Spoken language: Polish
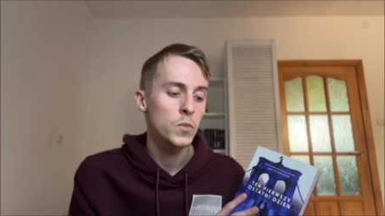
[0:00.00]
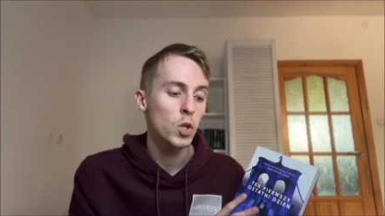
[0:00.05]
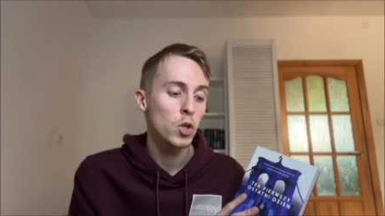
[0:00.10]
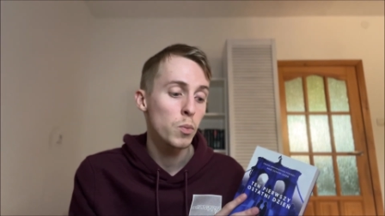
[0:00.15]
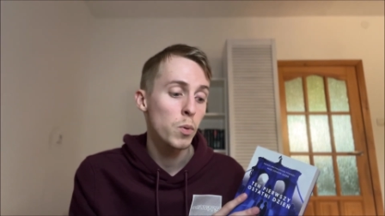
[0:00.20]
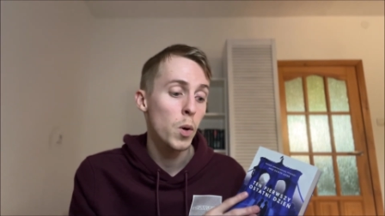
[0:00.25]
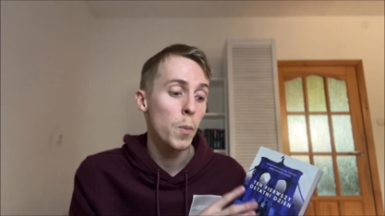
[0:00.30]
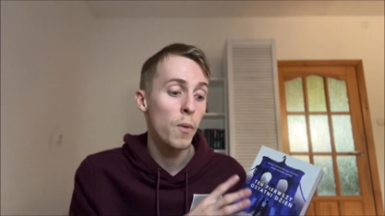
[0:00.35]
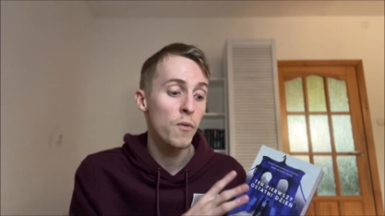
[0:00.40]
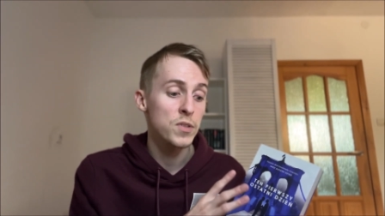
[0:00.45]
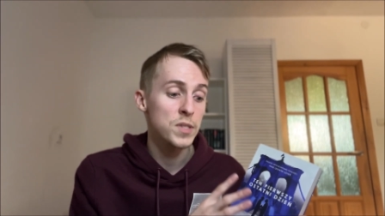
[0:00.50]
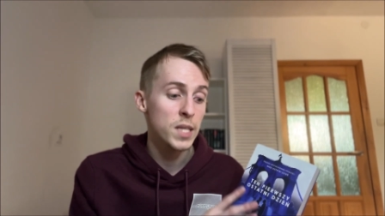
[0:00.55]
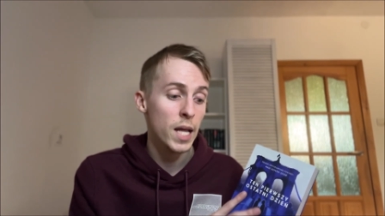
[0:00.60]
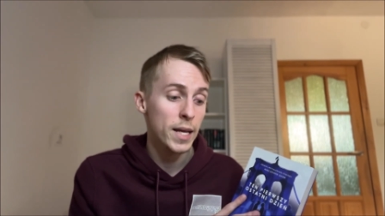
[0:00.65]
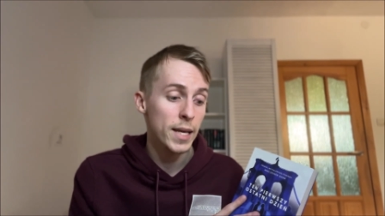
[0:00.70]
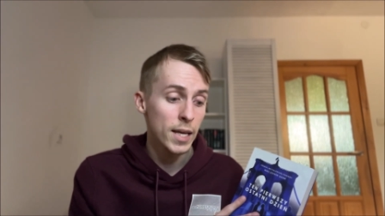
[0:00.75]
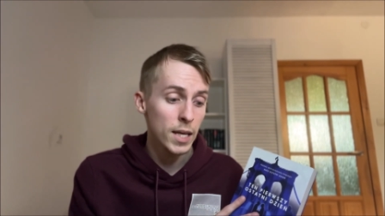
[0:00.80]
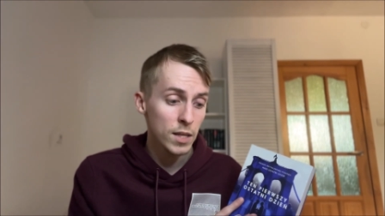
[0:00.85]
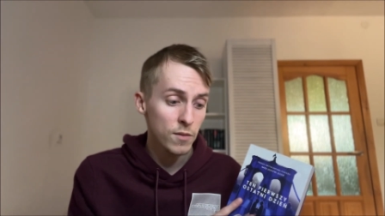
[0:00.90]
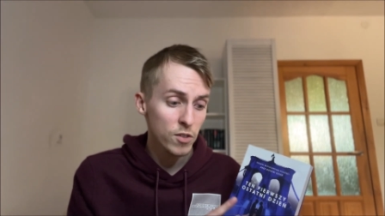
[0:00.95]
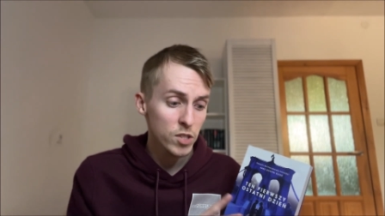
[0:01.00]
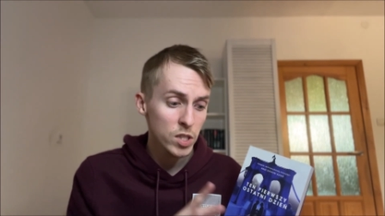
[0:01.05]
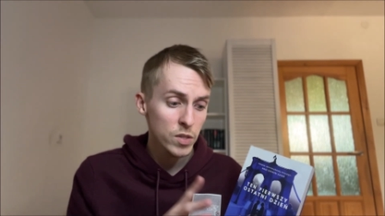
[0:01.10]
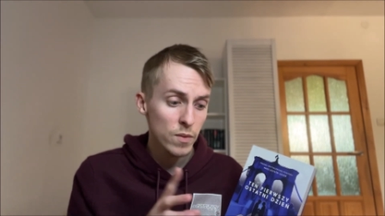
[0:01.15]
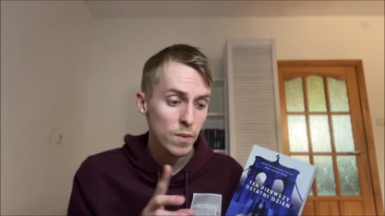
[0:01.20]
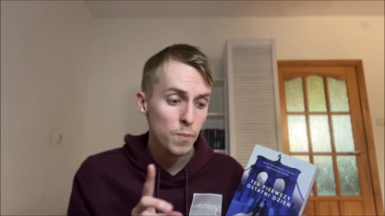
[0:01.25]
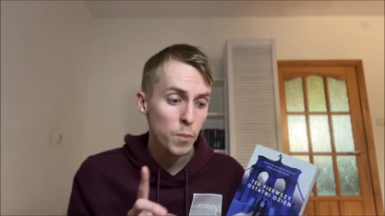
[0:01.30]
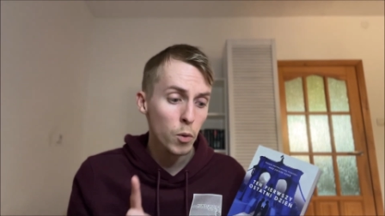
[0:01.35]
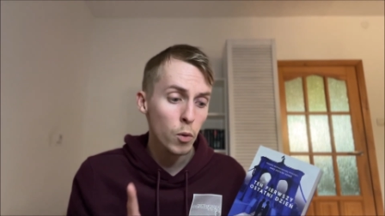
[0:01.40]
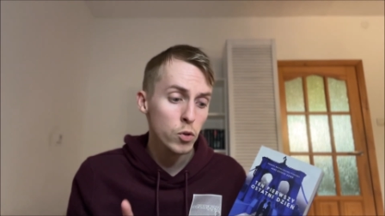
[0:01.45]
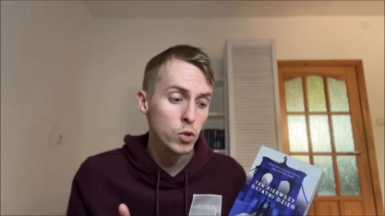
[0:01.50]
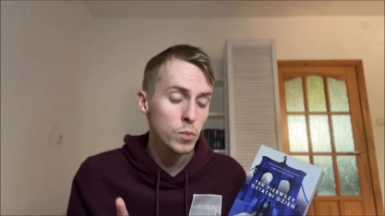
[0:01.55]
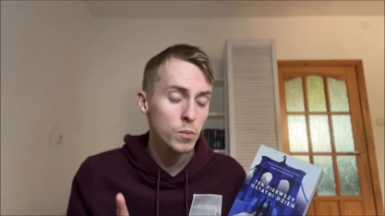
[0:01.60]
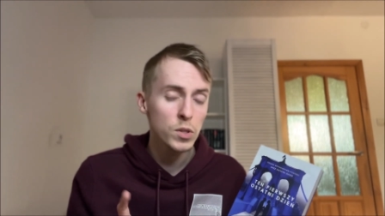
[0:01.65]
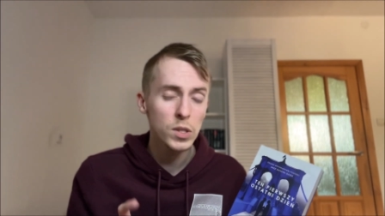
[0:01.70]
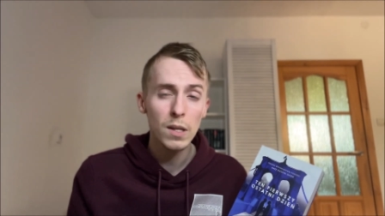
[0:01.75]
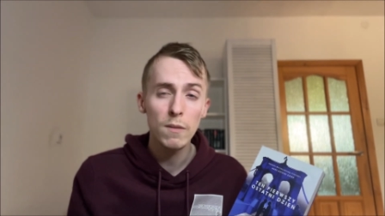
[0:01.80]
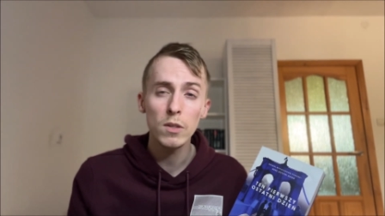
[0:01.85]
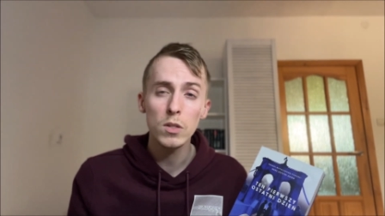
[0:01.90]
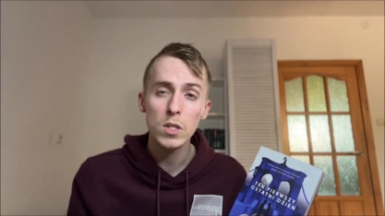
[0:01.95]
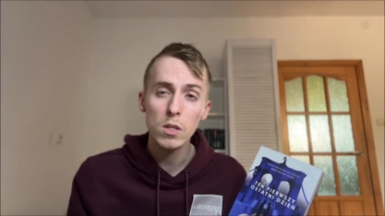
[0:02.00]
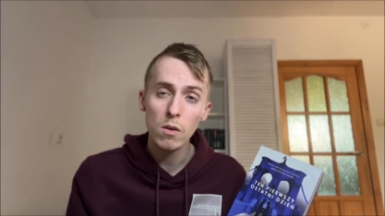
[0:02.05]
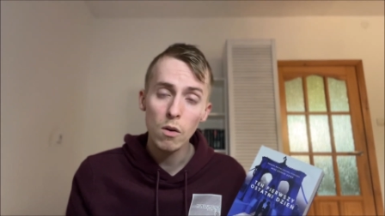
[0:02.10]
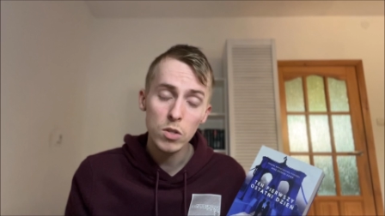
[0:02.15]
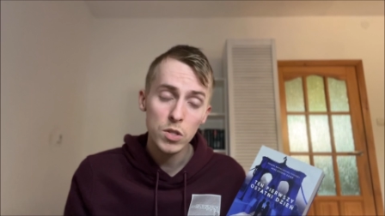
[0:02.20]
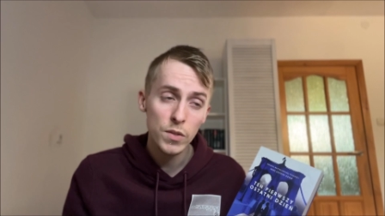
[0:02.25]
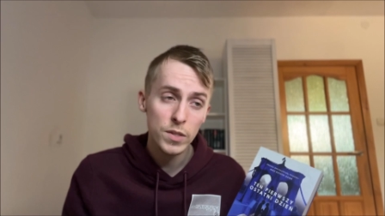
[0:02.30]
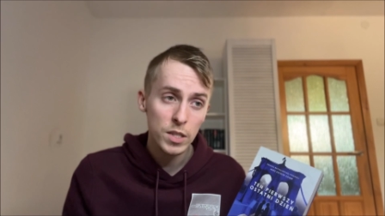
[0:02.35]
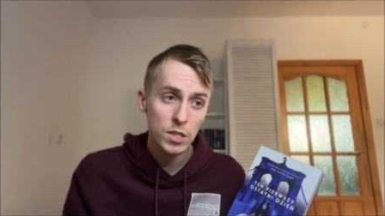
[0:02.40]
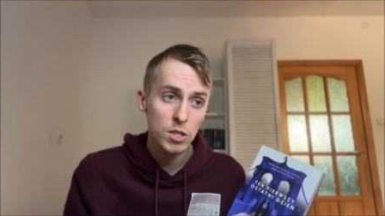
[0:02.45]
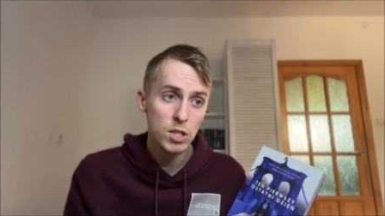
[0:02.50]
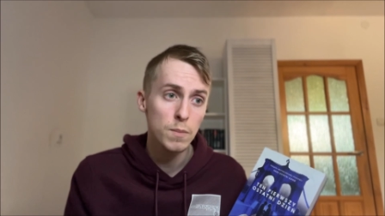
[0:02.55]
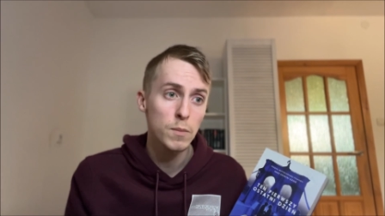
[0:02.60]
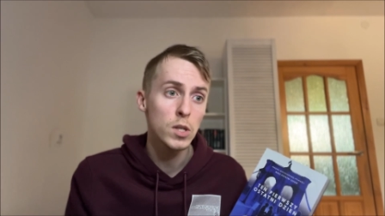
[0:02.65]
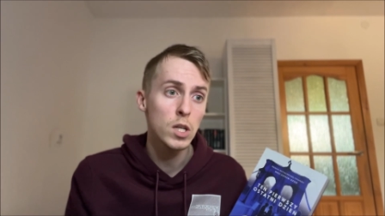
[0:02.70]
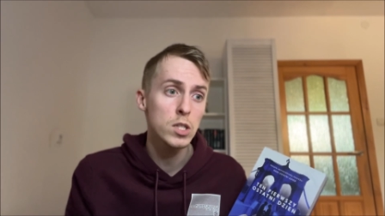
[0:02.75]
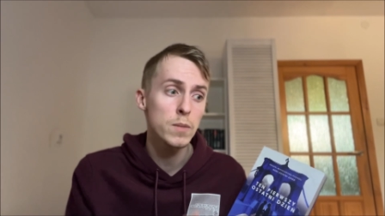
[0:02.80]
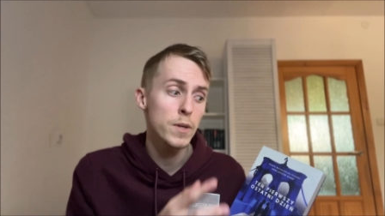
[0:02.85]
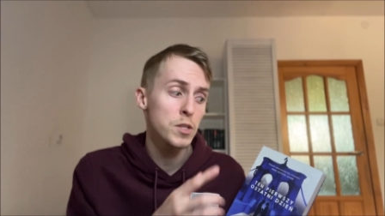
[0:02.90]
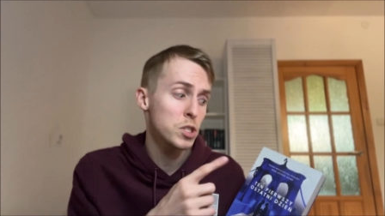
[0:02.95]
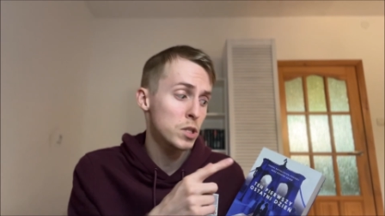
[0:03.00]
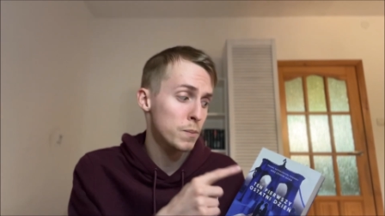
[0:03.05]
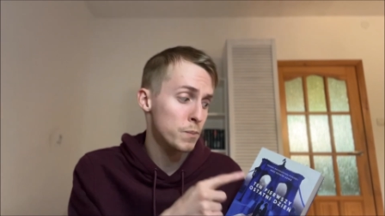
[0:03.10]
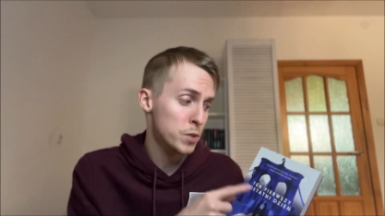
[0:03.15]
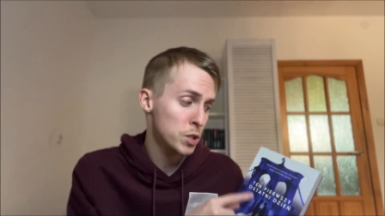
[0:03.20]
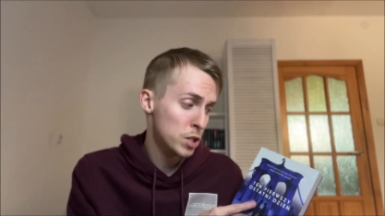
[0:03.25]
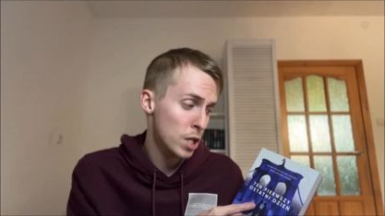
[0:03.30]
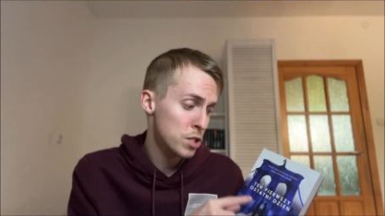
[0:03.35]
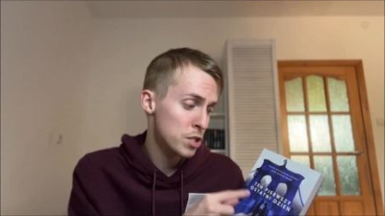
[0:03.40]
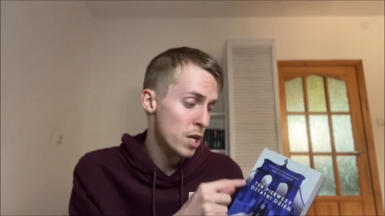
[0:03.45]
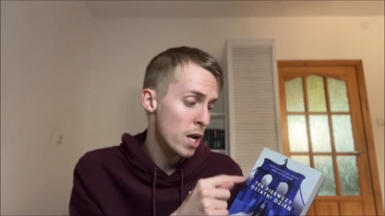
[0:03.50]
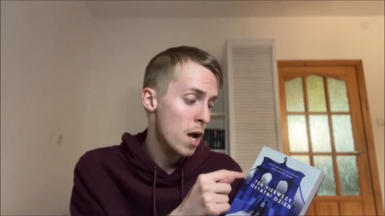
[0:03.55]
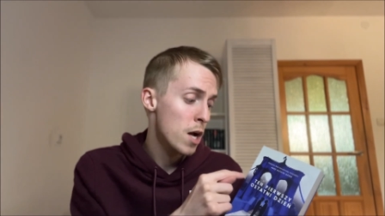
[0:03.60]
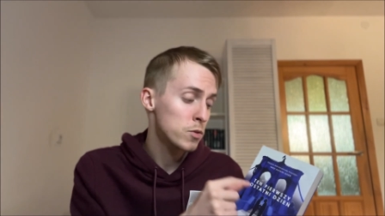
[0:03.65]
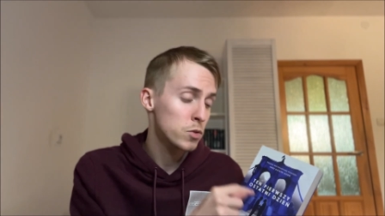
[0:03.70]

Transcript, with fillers: to dopiero powstaje i właściwie pokusimy się nawet o stwierdzenie, że można sobie czytać, przeczytać